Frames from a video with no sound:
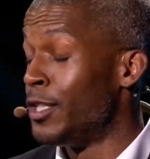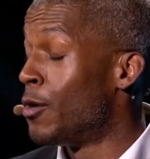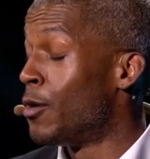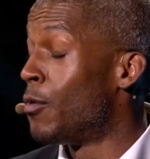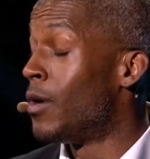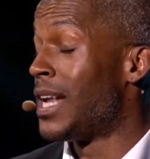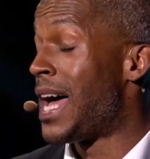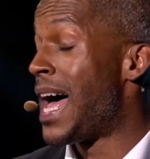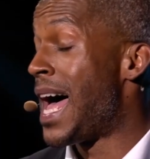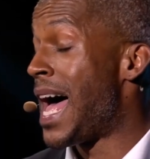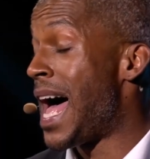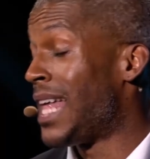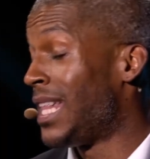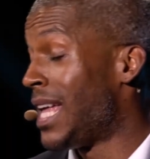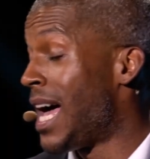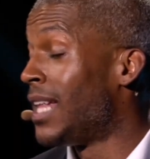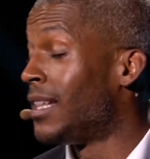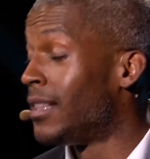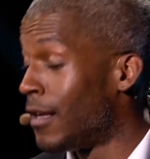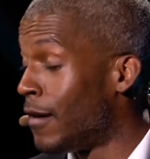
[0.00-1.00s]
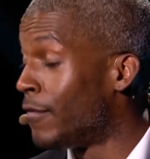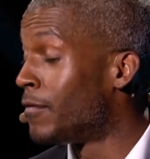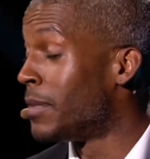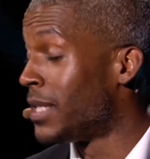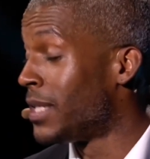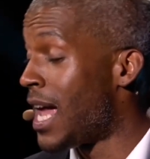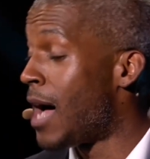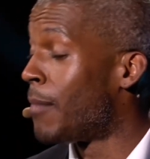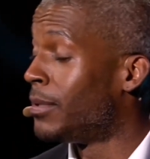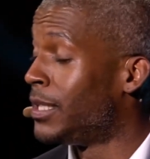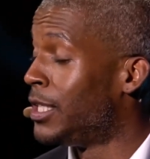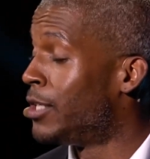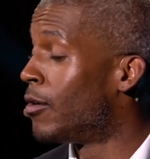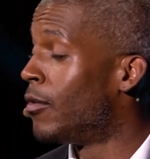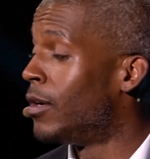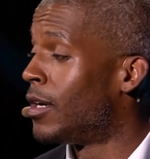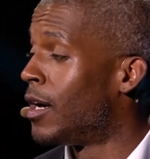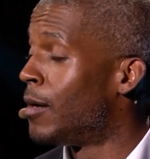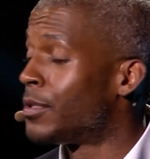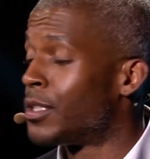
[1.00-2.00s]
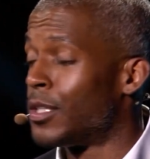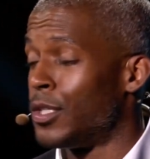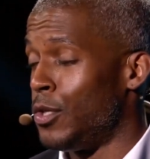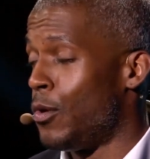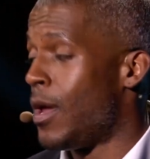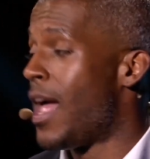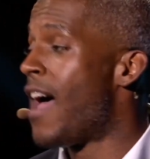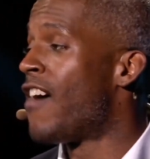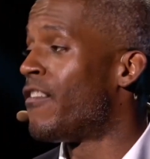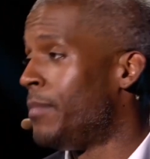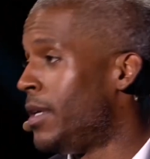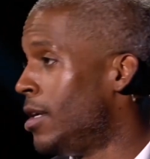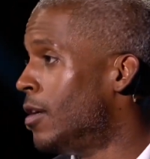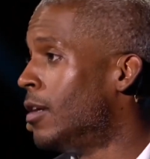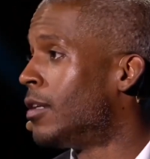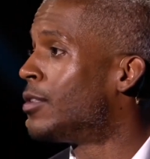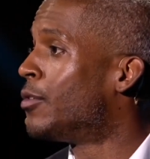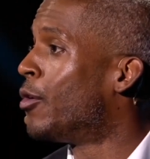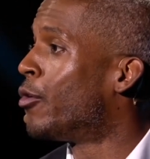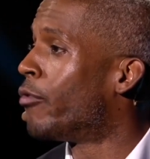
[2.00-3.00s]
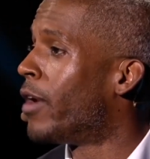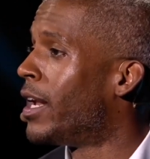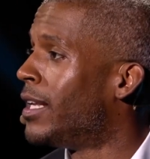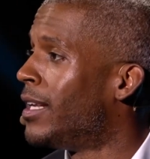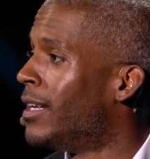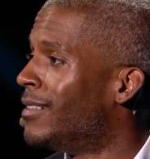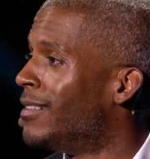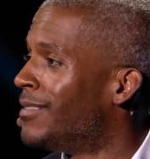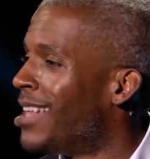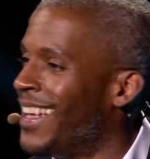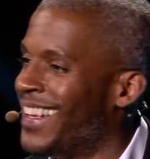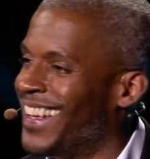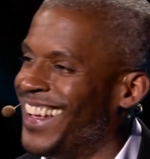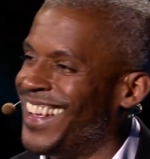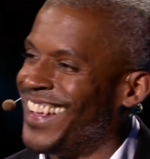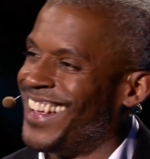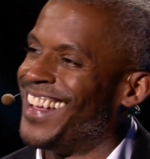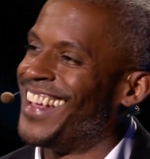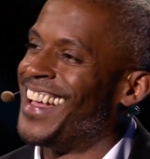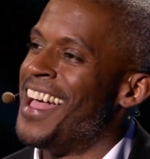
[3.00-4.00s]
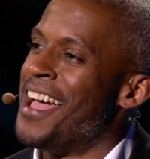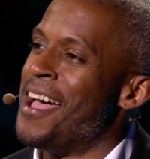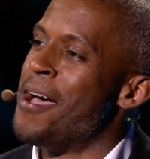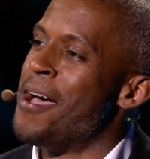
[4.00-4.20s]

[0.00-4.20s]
Tôi thích nó. Anh biết đó, khi lớn lên tôi yêu trò tỷ phú, nên